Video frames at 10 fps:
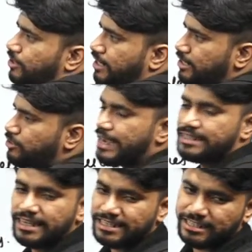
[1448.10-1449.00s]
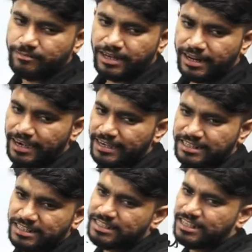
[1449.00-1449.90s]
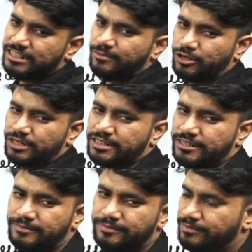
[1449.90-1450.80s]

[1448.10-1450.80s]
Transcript: मोटर है जो एग्जैक्ट सिमिलर है डीसी सीरीज मोटर से